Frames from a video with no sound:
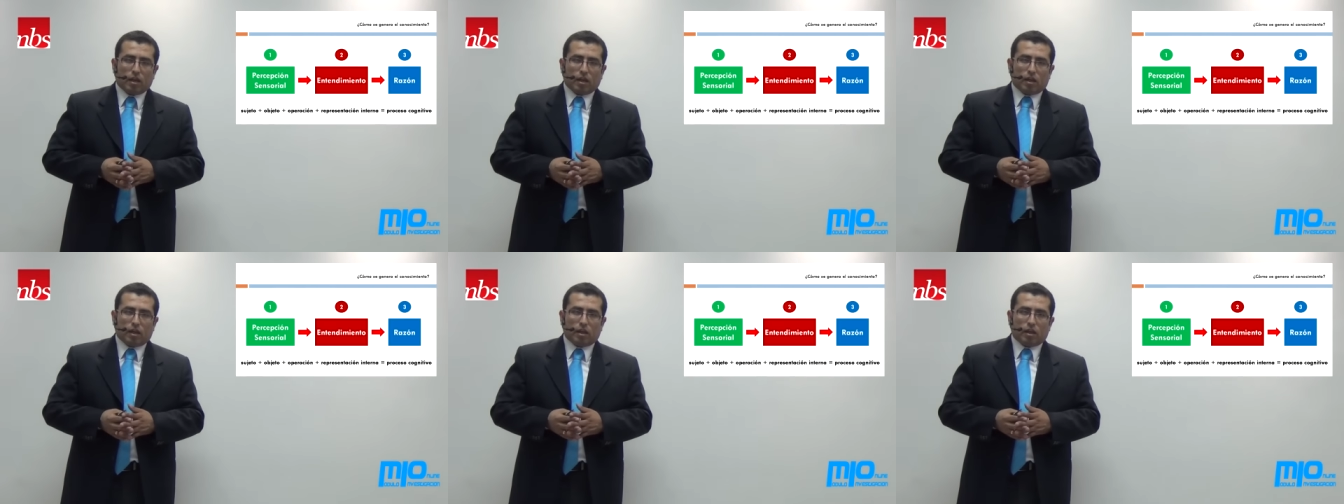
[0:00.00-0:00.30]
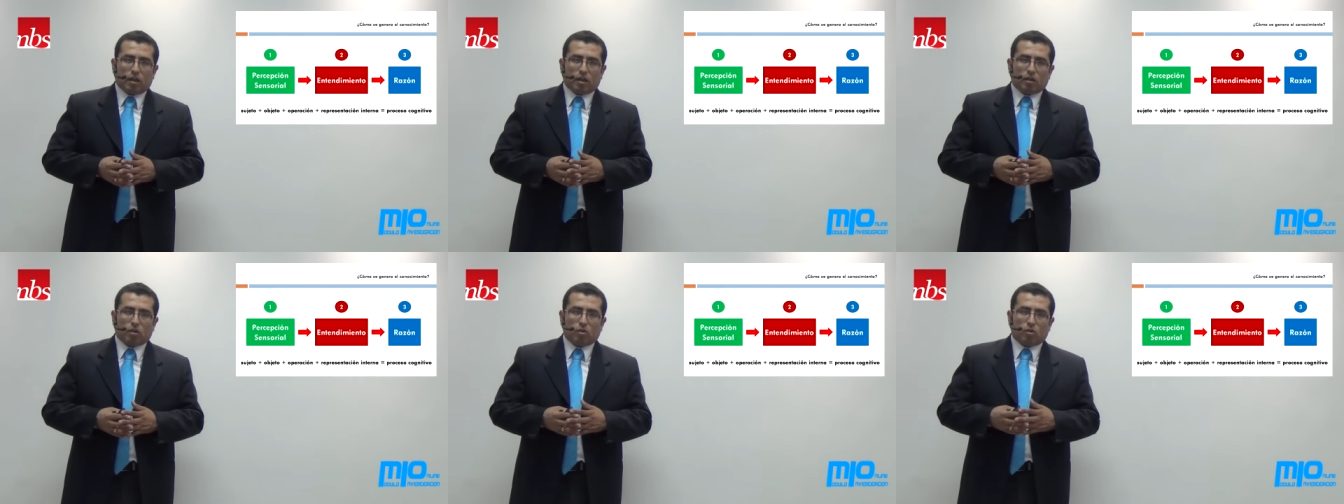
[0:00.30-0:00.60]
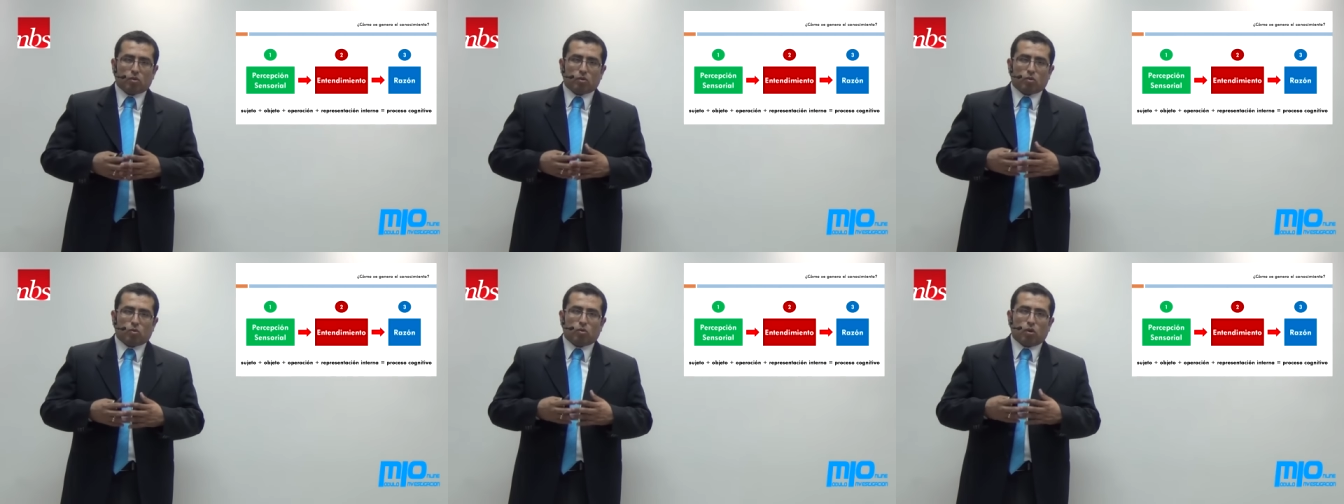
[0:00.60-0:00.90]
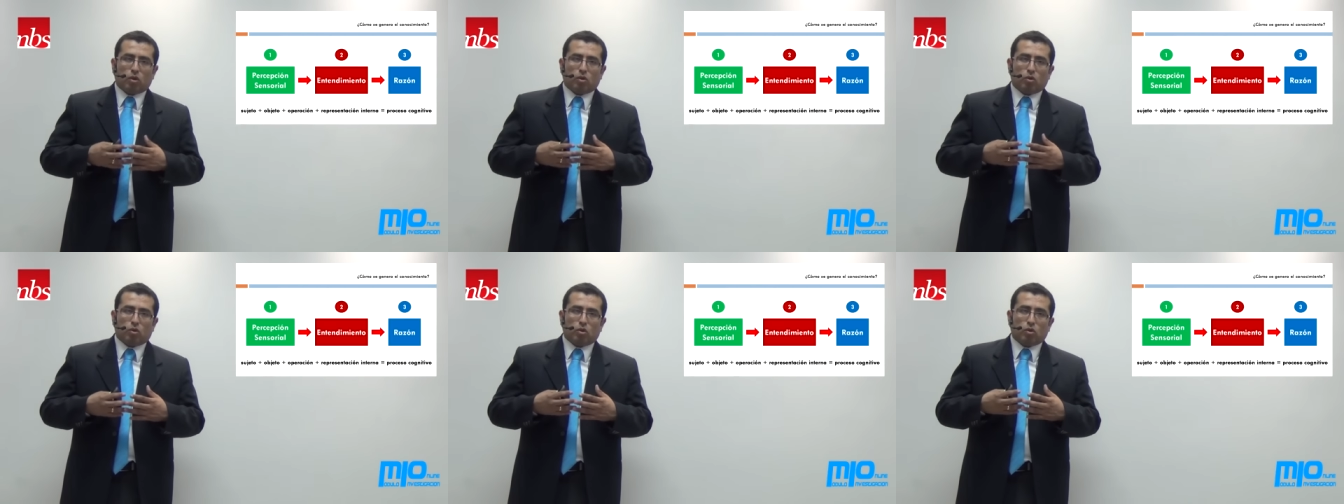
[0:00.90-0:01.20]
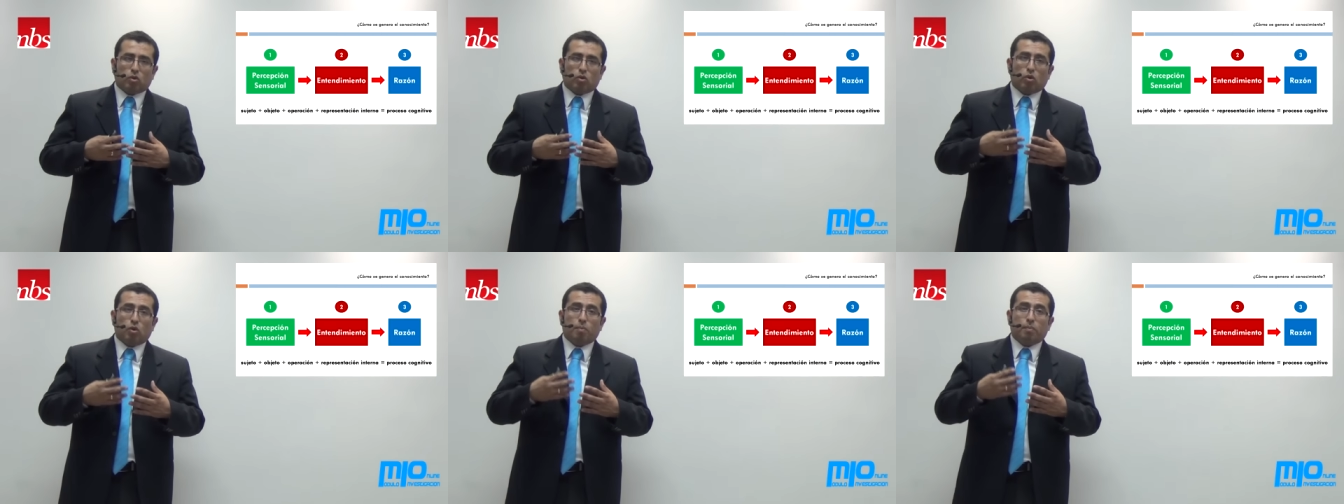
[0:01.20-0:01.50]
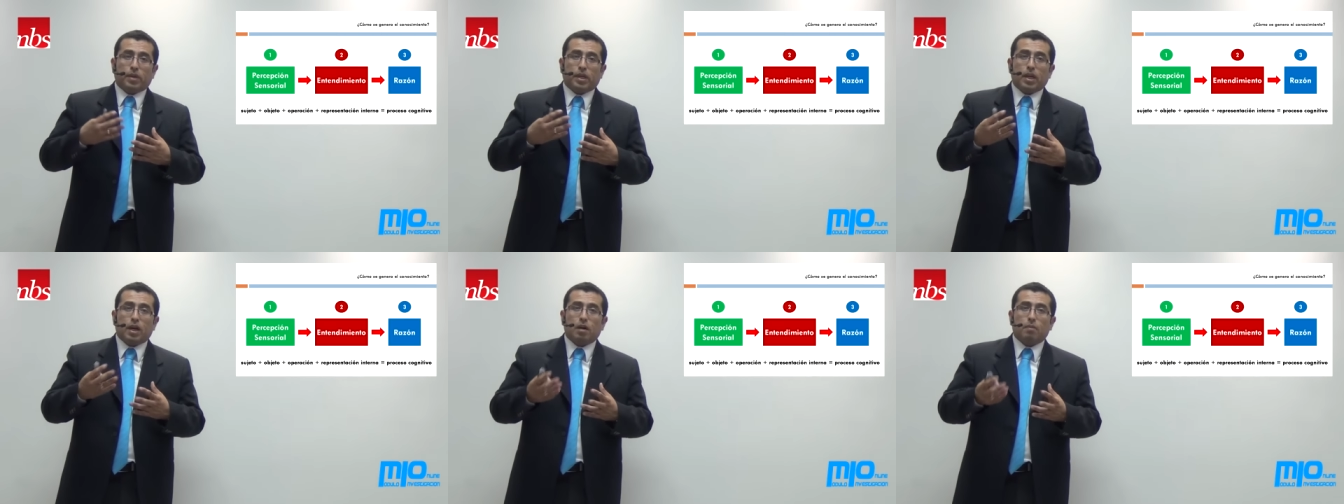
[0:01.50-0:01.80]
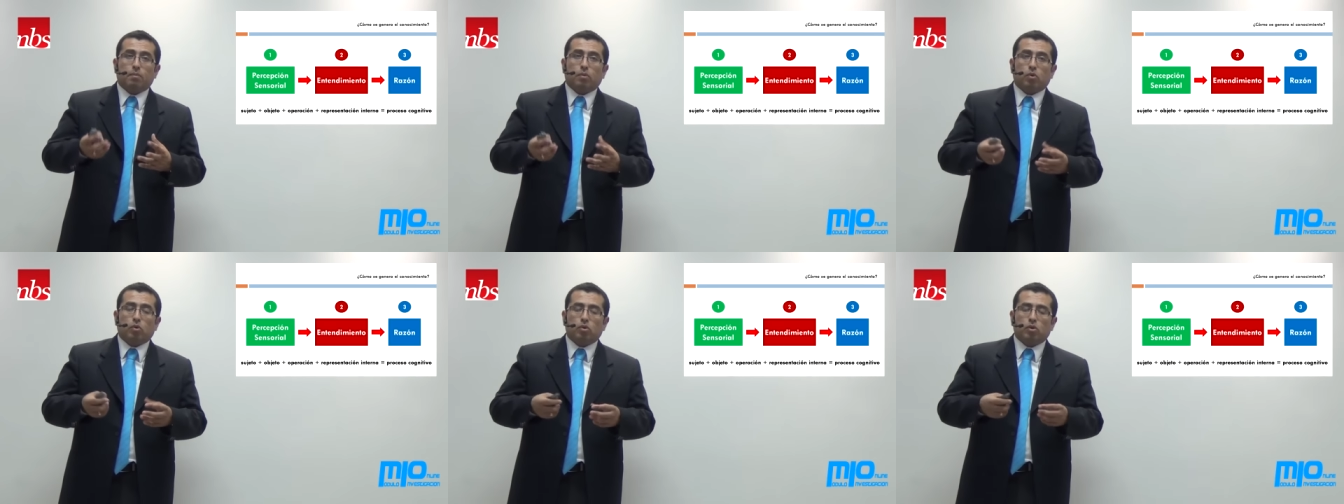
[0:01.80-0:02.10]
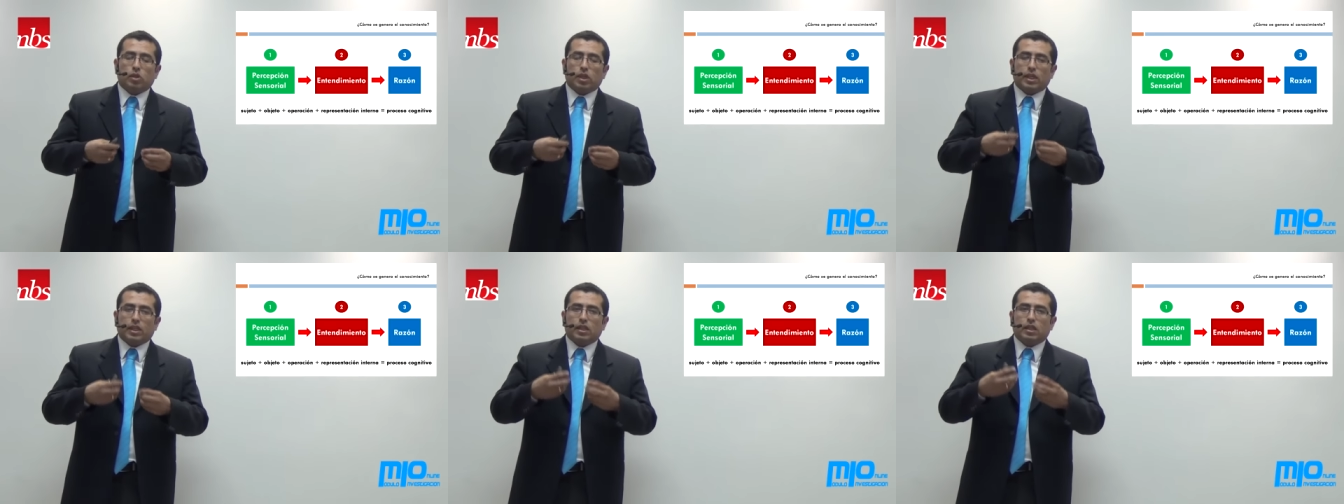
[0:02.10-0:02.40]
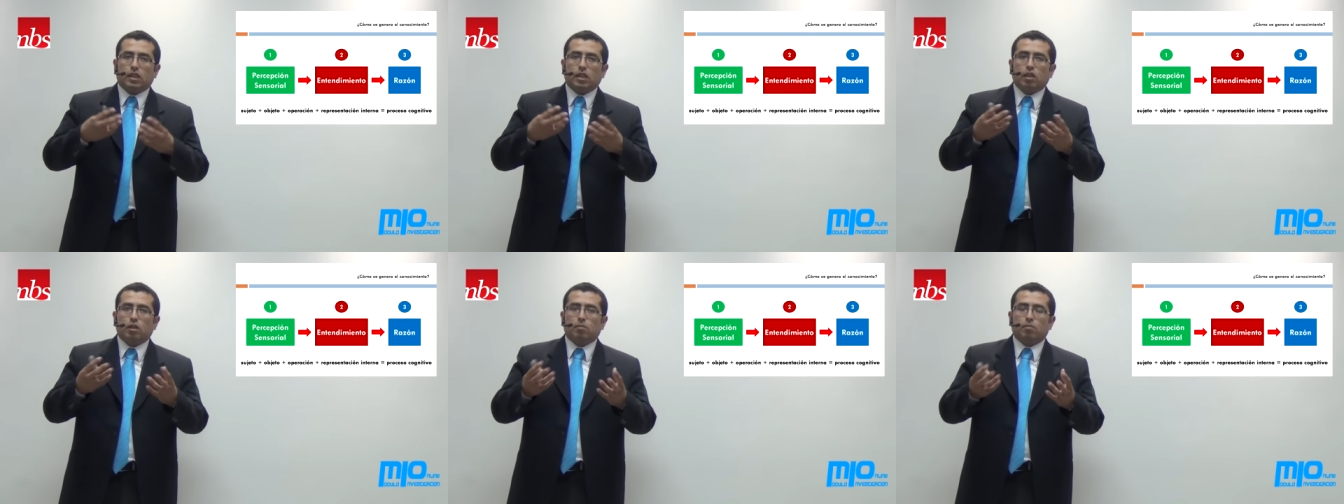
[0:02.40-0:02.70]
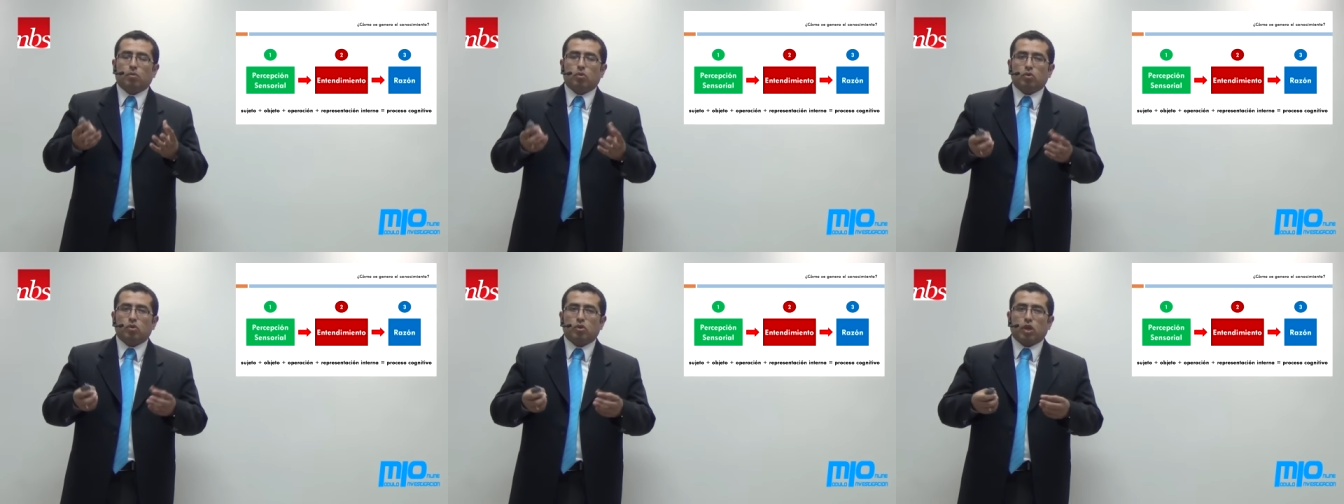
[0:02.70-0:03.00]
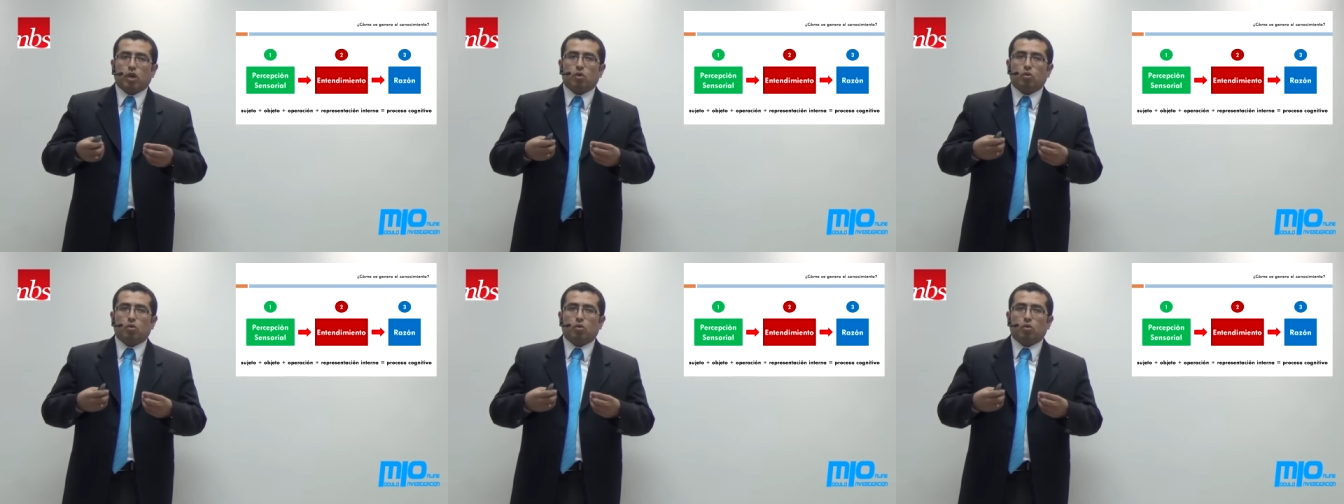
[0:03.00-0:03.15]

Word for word: eh, cuando nosotros miramos, sentimos,